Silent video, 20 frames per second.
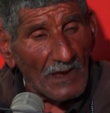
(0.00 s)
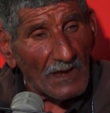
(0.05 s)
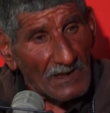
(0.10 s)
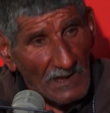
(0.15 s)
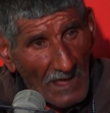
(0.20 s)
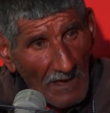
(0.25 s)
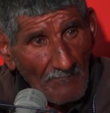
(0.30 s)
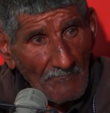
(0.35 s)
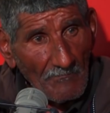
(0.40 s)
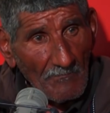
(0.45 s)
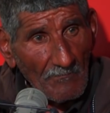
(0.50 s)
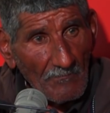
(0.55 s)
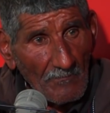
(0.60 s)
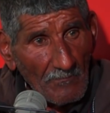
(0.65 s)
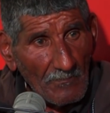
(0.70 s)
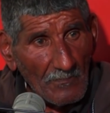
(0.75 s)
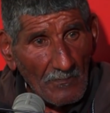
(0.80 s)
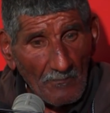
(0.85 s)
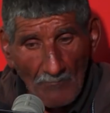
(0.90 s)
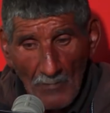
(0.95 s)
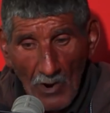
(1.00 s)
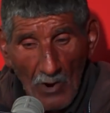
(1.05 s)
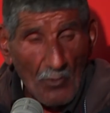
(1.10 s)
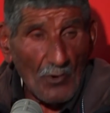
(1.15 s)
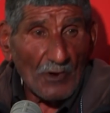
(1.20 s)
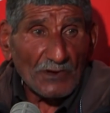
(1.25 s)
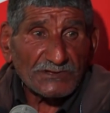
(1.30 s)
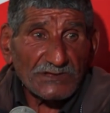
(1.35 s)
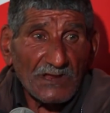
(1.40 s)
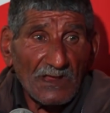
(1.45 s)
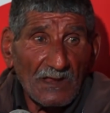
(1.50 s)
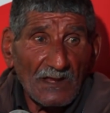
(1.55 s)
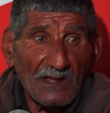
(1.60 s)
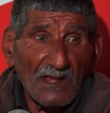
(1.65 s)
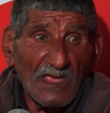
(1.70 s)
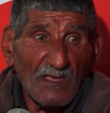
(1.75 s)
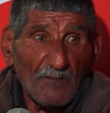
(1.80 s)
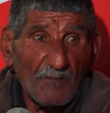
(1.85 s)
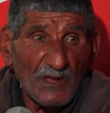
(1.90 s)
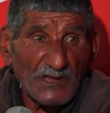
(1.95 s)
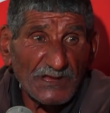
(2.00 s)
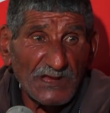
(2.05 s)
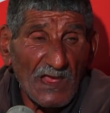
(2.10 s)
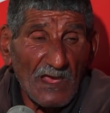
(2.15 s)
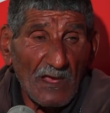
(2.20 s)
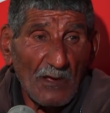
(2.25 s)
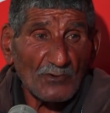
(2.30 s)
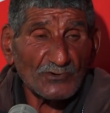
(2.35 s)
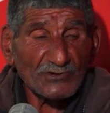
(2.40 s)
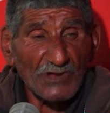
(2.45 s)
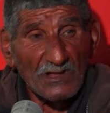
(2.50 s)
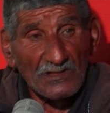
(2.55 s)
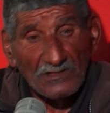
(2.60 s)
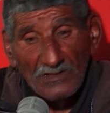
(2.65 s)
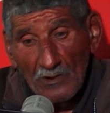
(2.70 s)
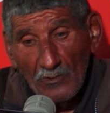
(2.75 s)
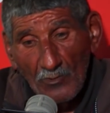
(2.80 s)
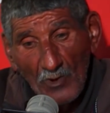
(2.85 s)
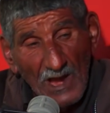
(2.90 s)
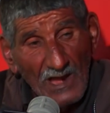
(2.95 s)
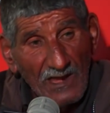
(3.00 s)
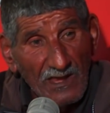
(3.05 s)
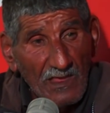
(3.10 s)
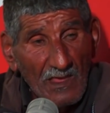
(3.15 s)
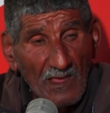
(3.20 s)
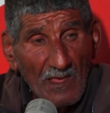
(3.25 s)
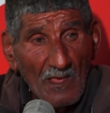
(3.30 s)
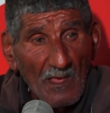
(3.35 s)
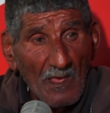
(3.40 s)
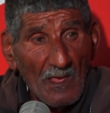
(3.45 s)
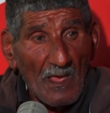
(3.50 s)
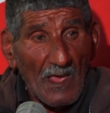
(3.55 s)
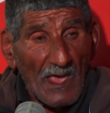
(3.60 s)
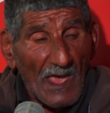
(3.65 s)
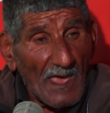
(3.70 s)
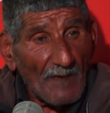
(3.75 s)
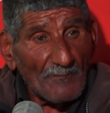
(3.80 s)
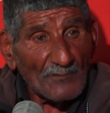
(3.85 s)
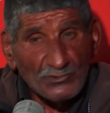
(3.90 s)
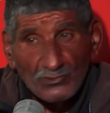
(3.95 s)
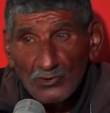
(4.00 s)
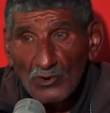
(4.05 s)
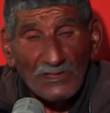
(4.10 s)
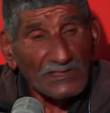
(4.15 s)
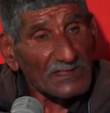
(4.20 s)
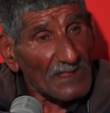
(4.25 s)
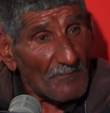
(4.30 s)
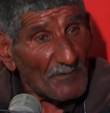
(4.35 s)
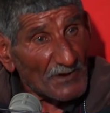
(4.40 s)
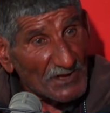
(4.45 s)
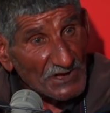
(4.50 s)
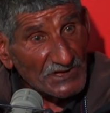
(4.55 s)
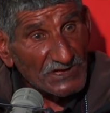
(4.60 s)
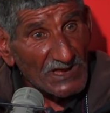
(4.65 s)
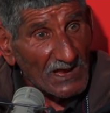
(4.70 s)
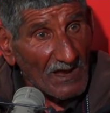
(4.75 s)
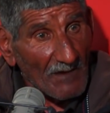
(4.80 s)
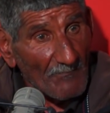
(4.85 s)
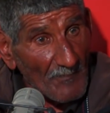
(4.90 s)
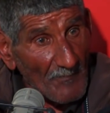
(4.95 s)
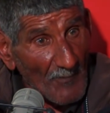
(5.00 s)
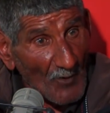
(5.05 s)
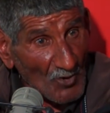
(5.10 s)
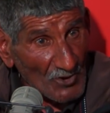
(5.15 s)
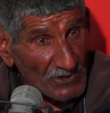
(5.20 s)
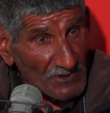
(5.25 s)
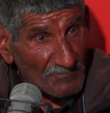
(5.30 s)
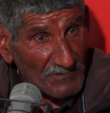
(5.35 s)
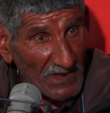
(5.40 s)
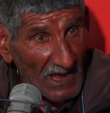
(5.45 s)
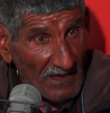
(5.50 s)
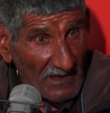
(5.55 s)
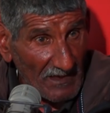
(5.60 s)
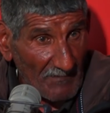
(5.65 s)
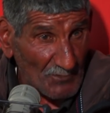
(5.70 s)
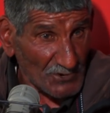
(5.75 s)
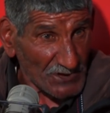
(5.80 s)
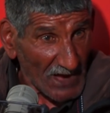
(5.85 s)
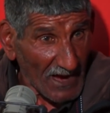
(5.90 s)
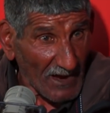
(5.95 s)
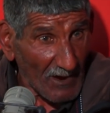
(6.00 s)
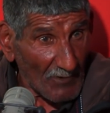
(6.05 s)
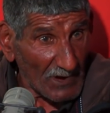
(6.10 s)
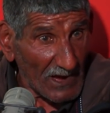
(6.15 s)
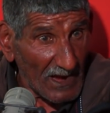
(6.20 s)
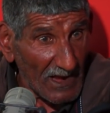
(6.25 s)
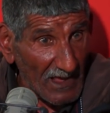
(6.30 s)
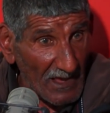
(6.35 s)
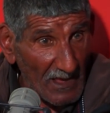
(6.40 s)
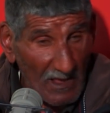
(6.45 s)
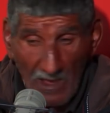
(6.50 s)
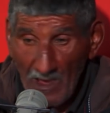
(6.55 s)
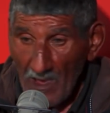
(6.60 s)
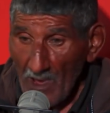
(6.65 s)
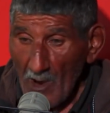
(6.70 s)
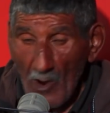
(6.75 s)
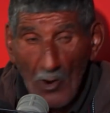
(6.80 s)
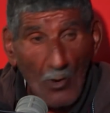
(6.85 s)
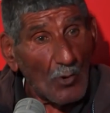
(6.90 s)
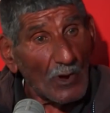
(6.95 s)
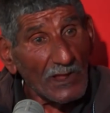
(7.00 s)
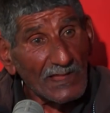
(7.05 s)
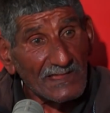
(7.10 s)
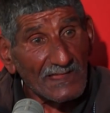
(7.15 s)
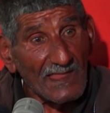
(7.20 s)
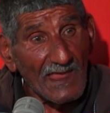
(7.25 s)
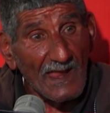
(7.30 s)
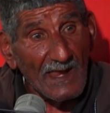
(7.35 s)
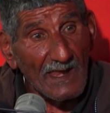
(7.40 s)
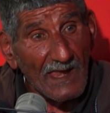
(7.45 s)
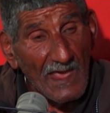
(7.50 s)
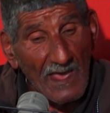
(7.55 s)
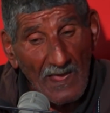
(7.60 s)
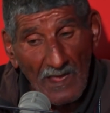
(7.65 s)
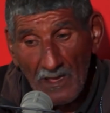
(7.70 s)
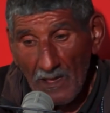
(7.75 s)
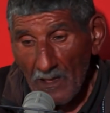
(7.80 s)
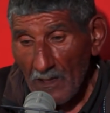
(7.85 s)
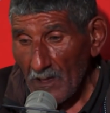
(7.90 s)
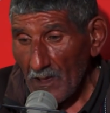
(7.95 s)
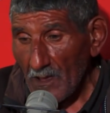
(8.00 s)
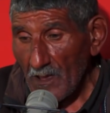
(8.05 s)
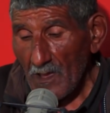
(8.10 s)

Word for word: اي نعم ما هو السيد نائب الجهه وسيد الوالي امس آه، كنت باش نجيك من الموعد نتاعي مش هكا ولا لا قلت لا لا